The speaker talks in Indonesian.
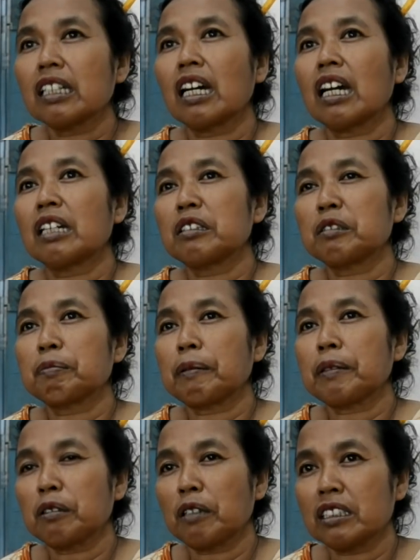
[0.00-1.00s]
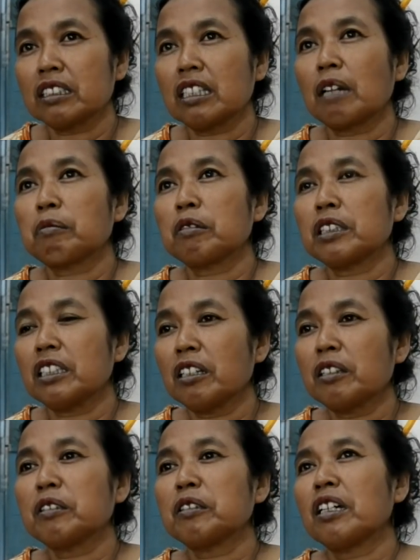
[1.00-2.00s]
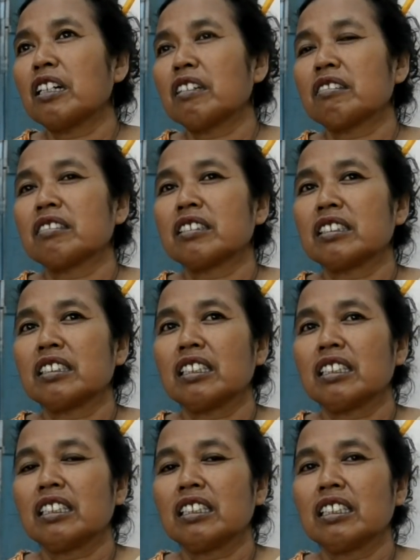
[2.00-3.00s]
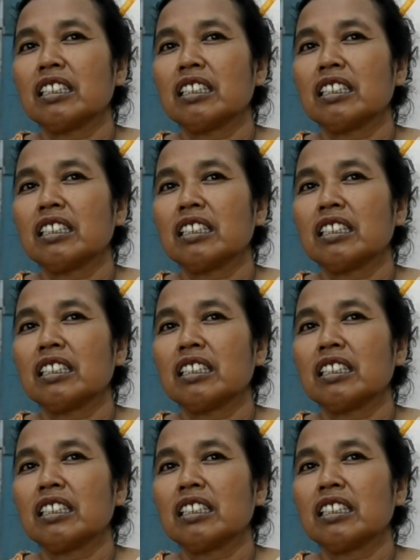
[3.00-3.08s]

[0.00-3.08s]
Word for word: harus mama jualan jamu iya doa aku lagi.